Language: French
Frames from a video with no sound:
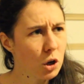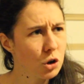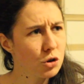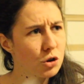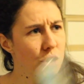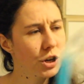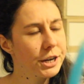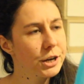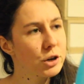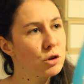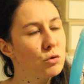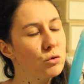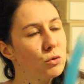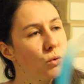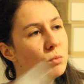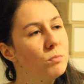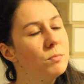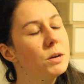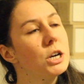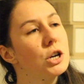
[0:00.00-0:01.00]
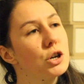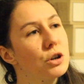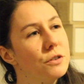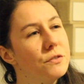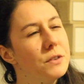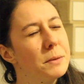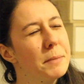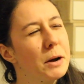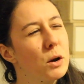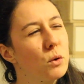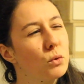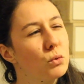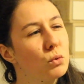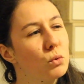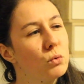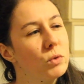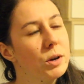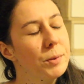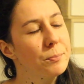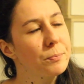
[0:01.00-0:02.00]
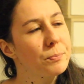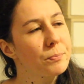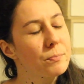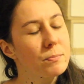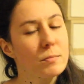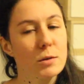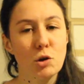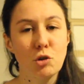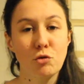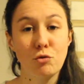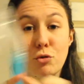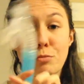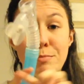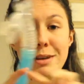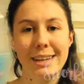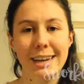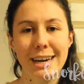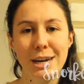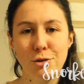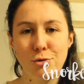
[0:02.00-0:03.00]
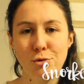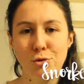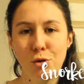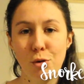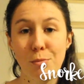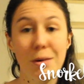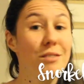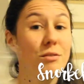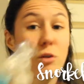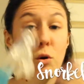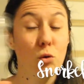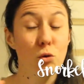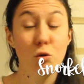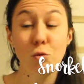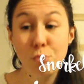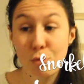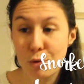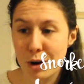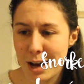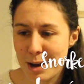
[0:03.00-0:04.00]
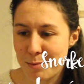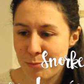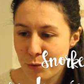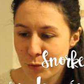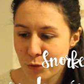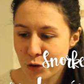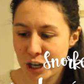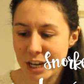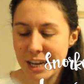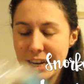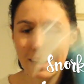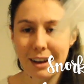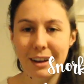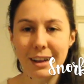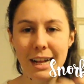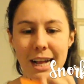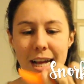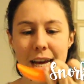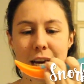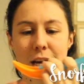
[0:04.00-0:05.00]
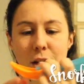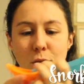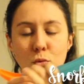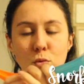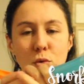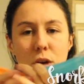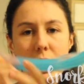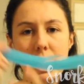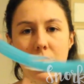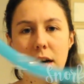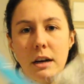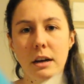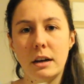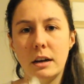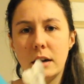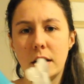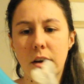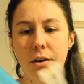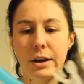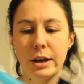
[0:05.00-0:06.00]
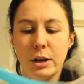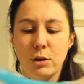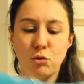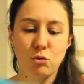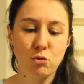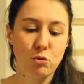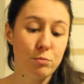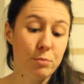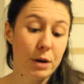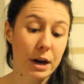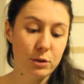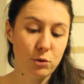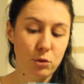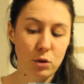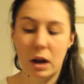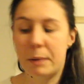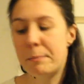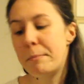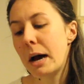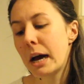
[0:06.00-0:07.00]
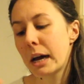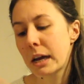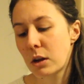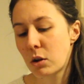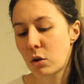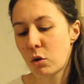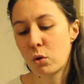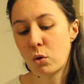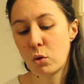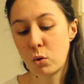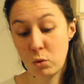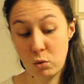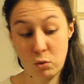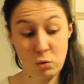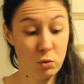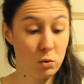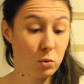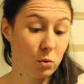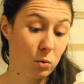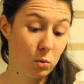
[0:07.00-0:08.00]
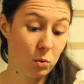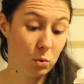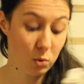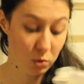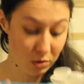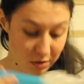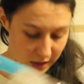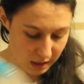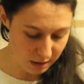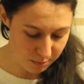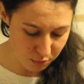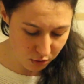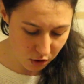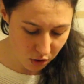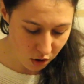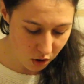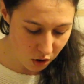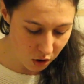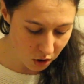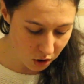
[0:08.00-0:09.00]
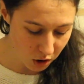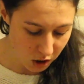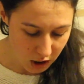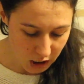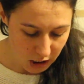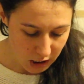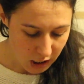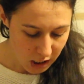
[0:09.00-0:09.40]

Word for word: Je cherche le nom, je ne vais pas le retrouver. Je vous le mettrai juste en bas, en gros pour la plongée. Hein. Donc un tuba de la marque Tribord.